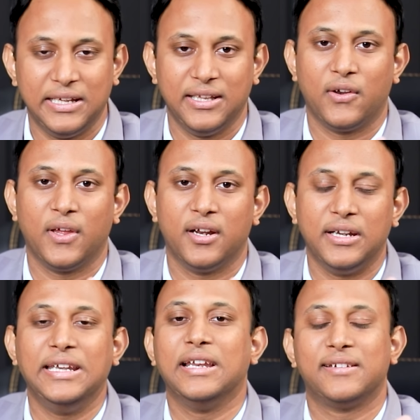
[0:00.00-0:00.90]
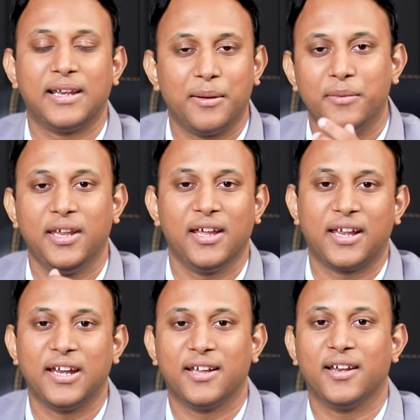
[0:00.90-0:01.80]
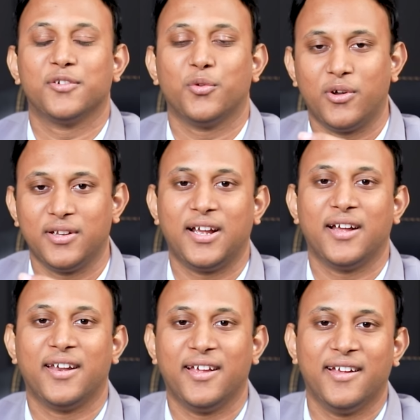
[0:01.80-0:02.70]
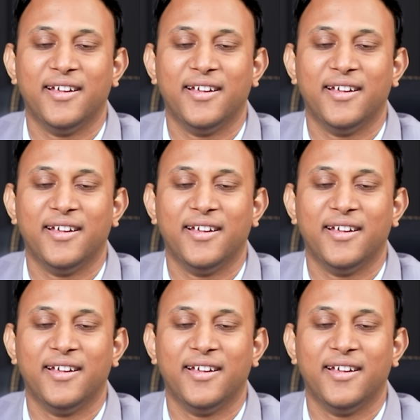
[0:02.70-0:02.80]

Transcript: இதோட டீட்டெயில்ஸ் எல்லாமே நீங்கள் கேட்டுக்கலாம் ஸோ அதுக்கான